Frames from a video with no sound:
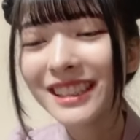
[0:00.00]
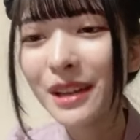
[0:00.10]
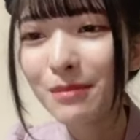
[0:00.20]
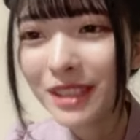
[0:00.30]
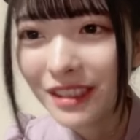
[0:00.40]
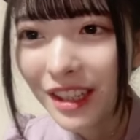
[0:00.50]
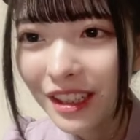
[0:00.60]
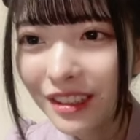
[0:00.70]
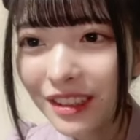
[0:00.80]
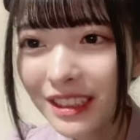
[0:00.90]
違います
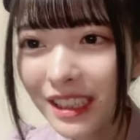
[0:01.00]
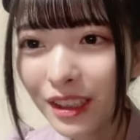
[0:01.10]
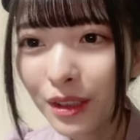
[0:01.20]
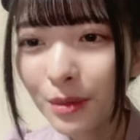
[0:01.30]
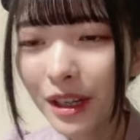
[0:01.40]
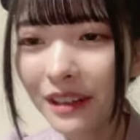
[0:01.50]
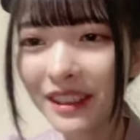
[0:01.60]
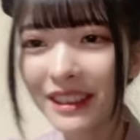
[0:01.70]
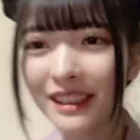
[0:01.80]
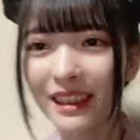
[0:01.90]
ゆきちゃん今日も可
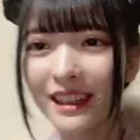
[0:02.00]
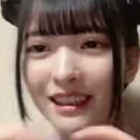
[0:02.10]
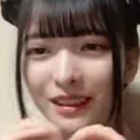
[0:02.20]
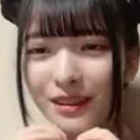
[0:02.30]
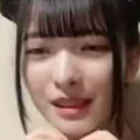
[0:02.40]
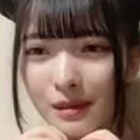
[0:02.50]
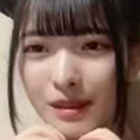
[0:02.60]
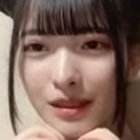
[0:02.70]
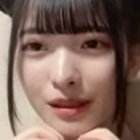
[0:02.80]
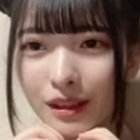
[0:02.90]
愛いなんてありがとうござい
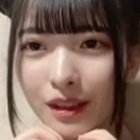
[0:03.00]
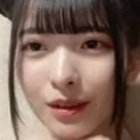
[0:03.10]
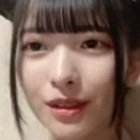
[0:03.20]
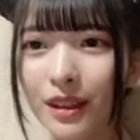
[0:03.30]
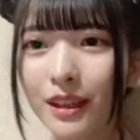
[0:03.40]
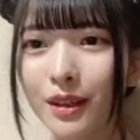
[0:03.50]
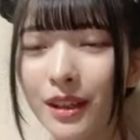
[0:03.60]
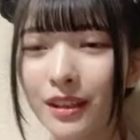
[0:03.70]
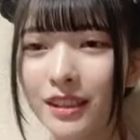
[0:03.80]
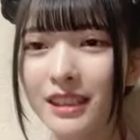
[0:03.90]
ます本当に本当は今日
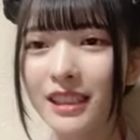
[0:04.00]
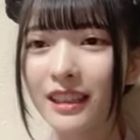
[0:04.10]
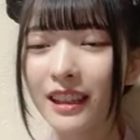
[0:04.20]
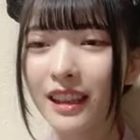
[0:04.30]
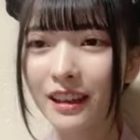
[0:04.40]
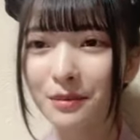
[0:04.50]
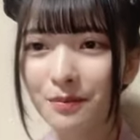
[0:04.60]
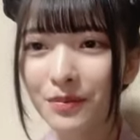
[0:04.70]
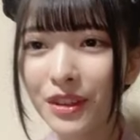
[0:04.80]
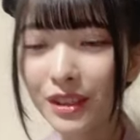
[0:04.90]
はゆきちゃんだけや
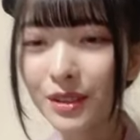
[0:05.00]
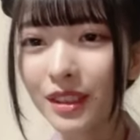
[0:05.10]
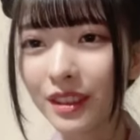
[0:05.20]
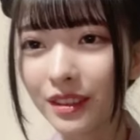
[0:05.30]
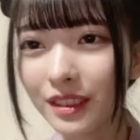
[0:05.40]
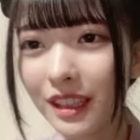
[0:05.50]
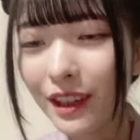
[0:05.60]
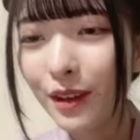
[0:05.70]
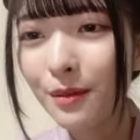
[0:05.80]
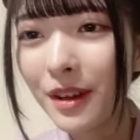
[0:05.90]
そうなの
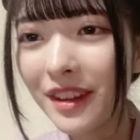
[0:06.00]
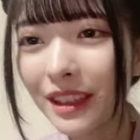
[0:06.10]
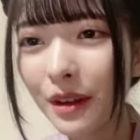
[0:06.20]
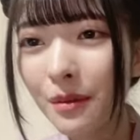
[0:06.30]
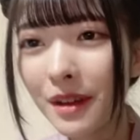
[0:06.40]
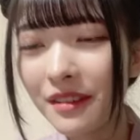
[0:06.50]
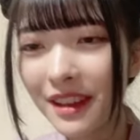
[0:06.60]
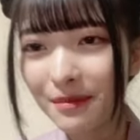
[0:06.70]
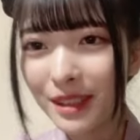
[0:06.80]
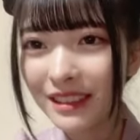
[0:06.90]
こんばんはってこんばん
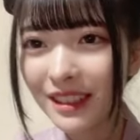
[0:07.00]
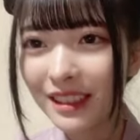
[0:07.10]
は見に来